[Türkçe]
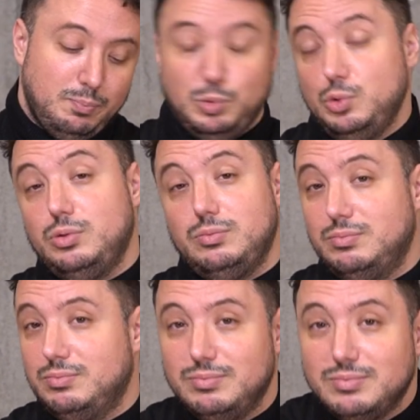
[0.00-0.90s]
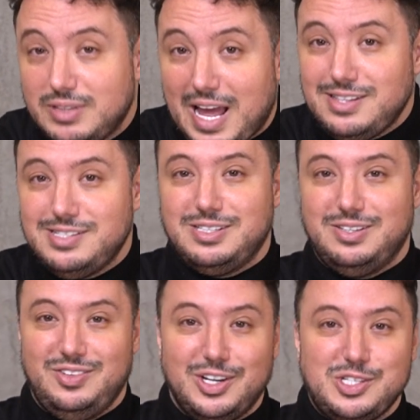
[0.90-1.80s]
Bunu net
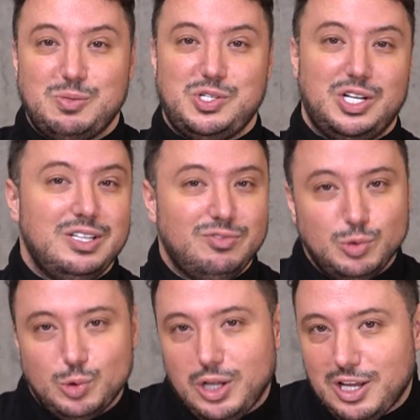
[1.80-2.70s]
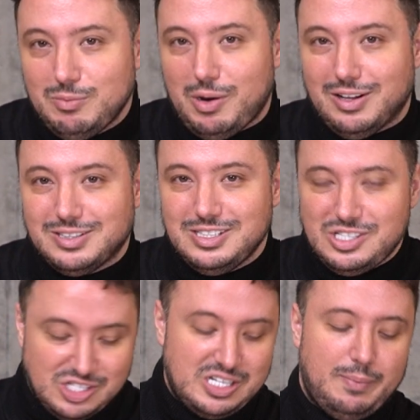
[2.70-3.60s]
ve açık bir şekilde vurgulayalım, altını
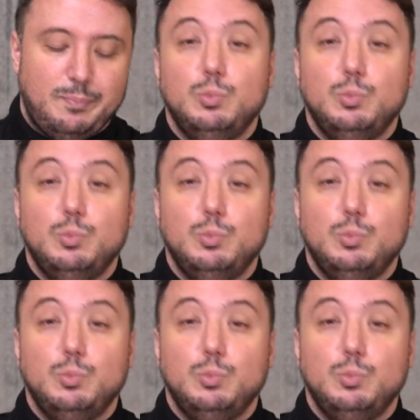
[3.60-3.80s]
çizelim.